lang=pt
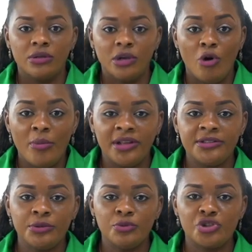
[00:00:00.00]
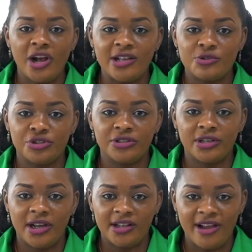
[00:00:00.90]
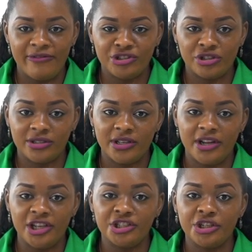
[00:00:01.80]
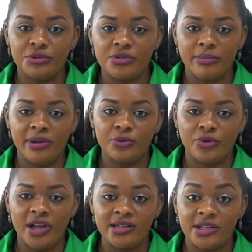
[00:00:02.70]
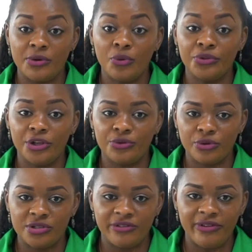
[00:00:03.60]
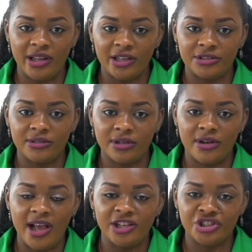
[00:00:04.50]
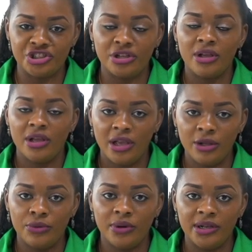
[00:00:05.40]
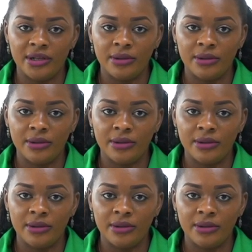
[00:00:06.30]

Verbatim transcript: Aumentam os casos de cadáveres recém-nascidos abandonados em contentores e valas de drenagens em Luanda.